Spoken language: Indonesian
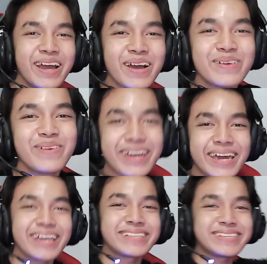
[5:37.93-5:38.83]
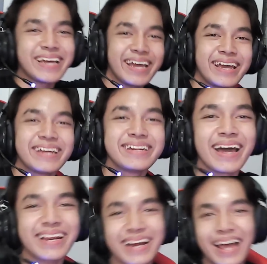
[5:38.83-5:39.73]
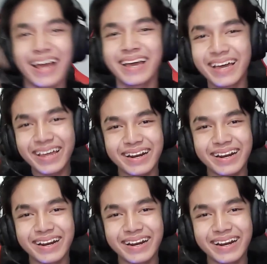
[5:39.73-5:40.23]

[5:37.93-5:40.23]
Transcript: gua kece dari lahir